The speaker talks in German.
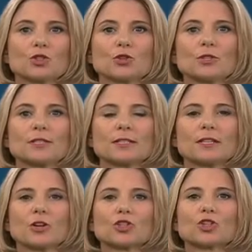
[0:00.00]
Stunde sind
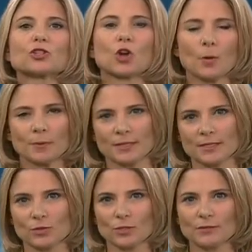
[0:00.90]
laut Johns
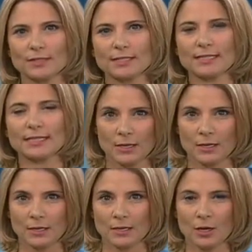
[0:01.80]
Hopkins Universität
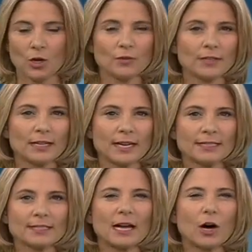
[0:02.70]
ja, auch wenn ein
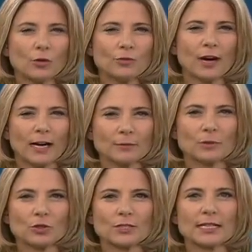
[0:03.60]
leichtes
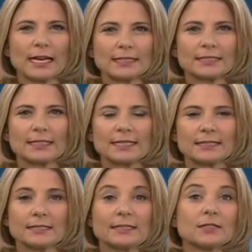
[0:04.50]
Aufatmen durchs Land
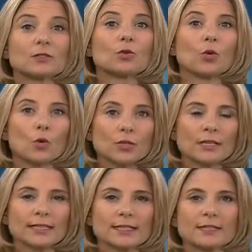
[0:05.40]
geht, diese
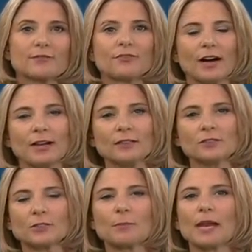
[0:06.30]
Corona-Krise war
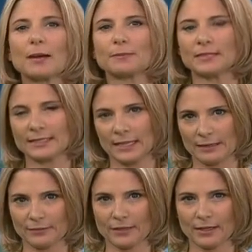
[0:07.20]
und bleibt nicht
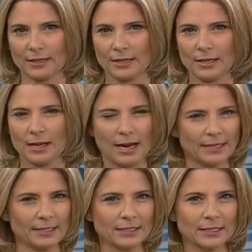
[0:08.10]
einfach.
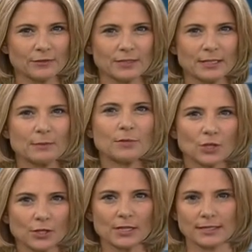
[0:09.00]
Einige trifft sie
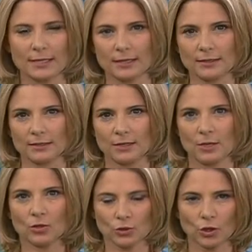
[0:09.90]
besonders hart.
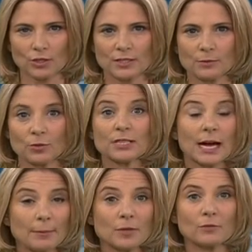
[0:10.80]
Und trotzdem muss
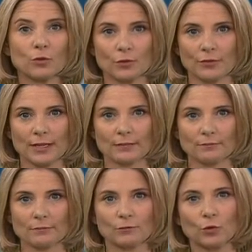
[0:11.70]
abgewogen
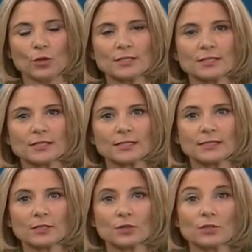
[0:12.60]
werden. Wo ist das
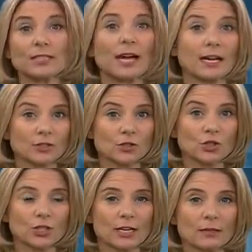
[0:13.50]
Risiko, sich
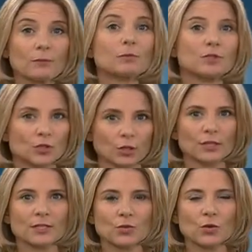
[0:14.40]
anzustecken,
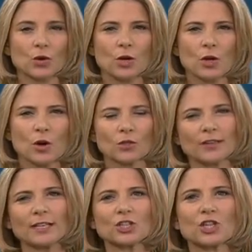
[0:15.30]
besonders hoch? Und
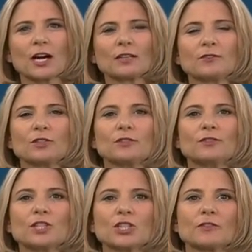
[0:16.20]
welcher Schaden für die
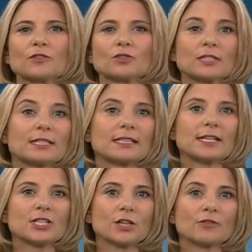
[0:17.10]
Wirtschaft und die
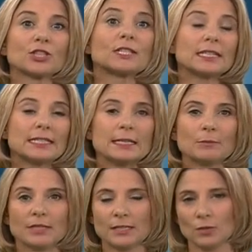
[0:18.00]
Gesellschaft steht
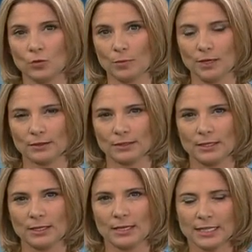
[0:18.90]
dem gegenüber?
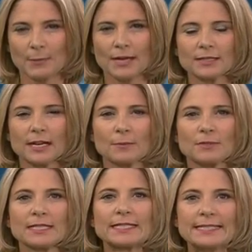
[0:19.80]
Experten haben
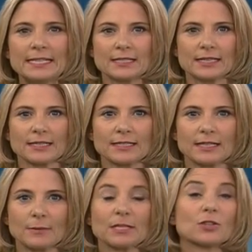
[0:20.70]
sich in Niedersachsen
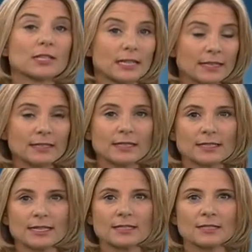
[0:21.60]
damit
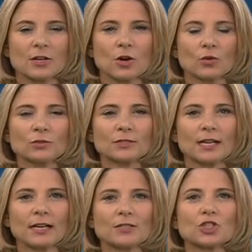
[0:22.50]
auseinandergesetzt
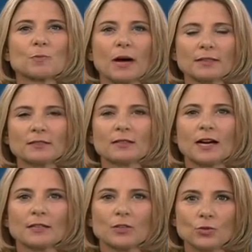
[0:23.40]
und eine spannende
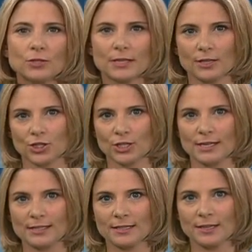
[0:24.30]
Analyse
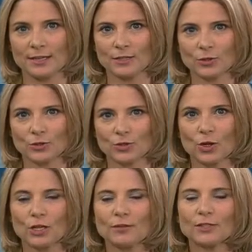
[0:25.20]
erstellt, die
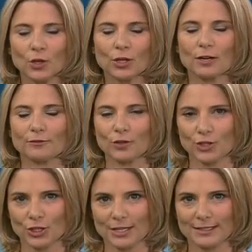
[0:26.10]
uns Oliver Dolker
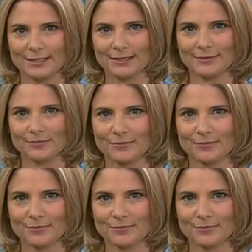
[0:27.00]
vorstellt.